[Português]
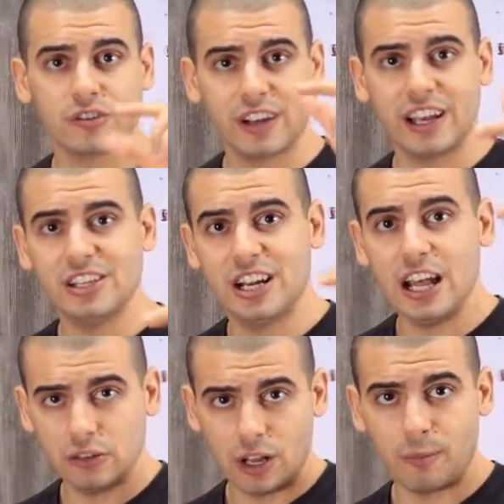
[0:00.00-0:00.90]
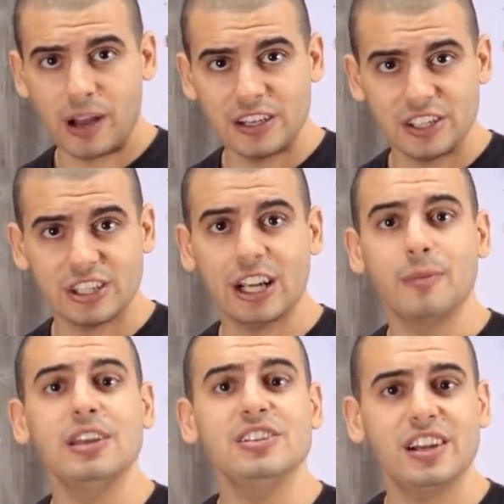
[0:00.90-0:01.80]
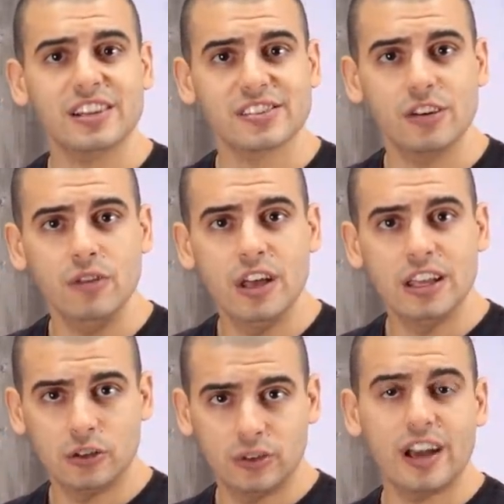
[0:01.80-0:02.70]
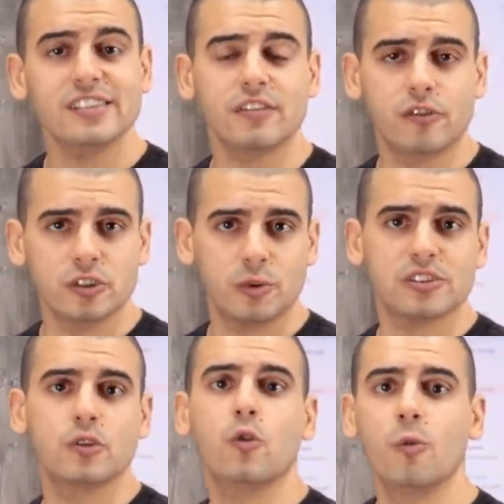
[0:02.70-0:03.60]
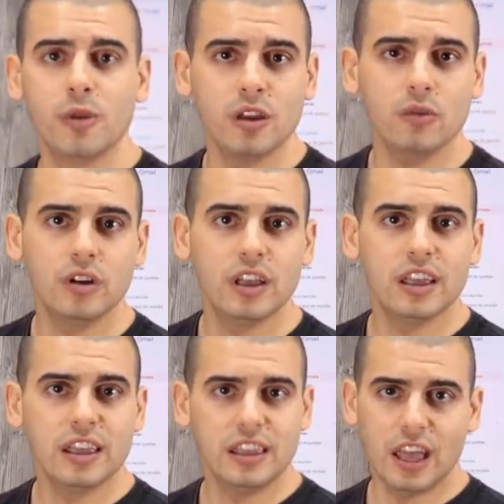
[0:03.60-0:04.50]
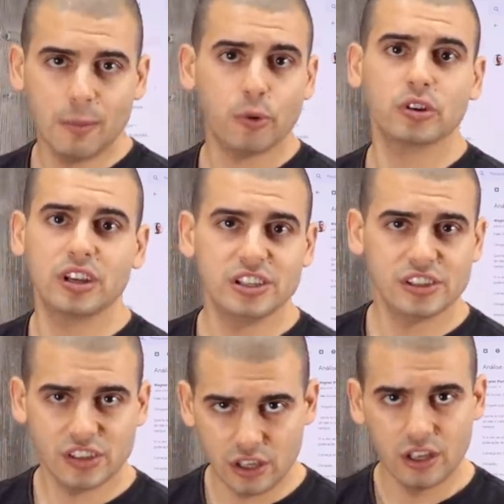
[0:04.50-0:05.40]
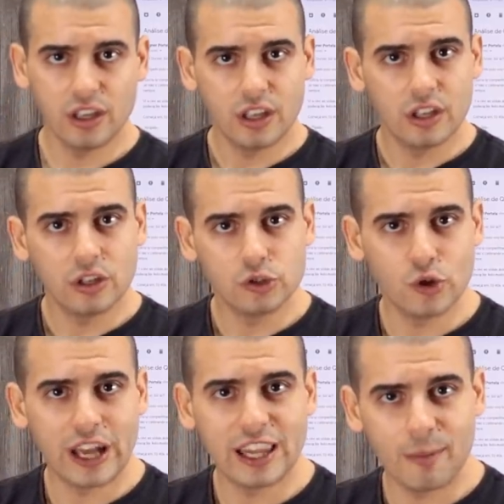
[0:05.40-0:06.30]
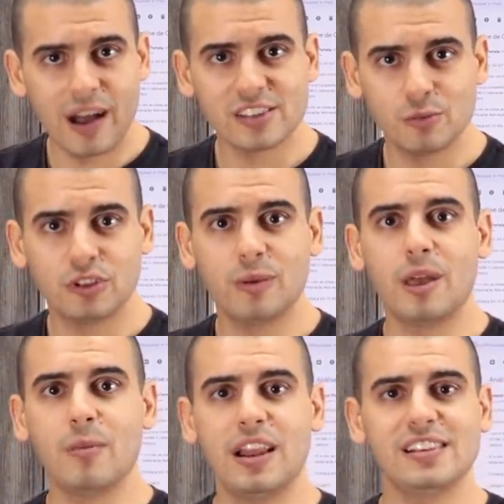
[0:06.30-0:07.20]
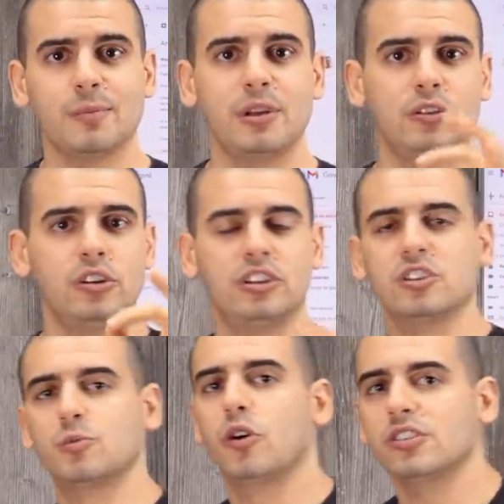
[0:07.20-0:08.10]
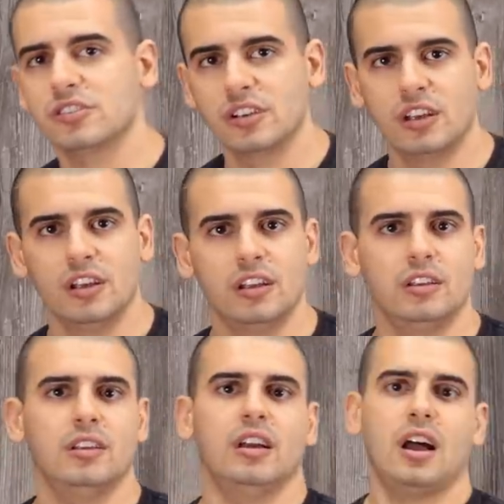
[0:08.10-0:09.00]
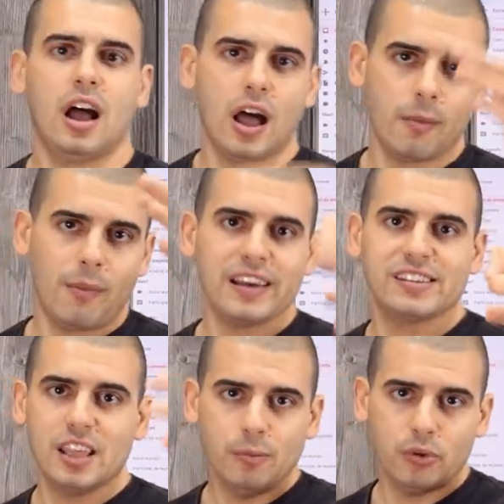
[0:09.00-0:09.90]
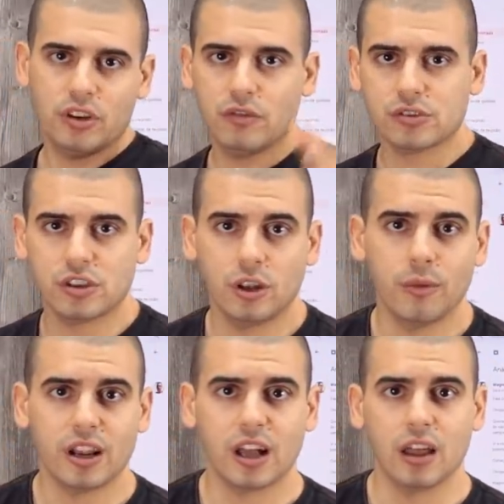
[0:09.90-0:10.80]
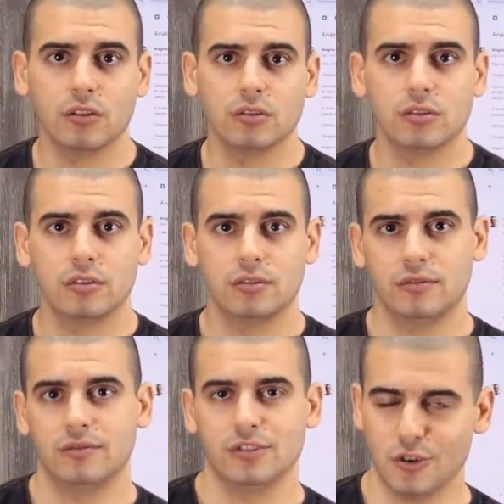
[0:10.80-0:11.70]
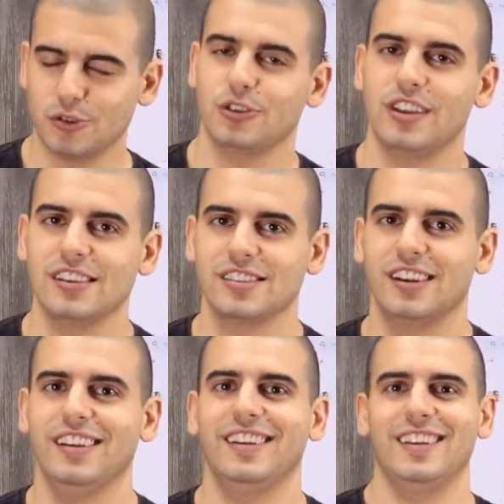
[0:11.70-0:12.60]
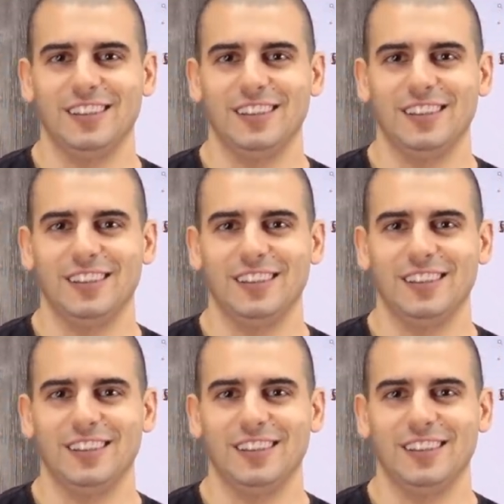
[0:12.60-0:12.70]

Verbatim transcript: Você vai cair direto na página, já na minha indicação. Então dá essa força porque eles estão comigo e é importante esse together máximo também, beleza? Petone Transportes, há mais tempo que você no mercado. Você gostou dessa, né?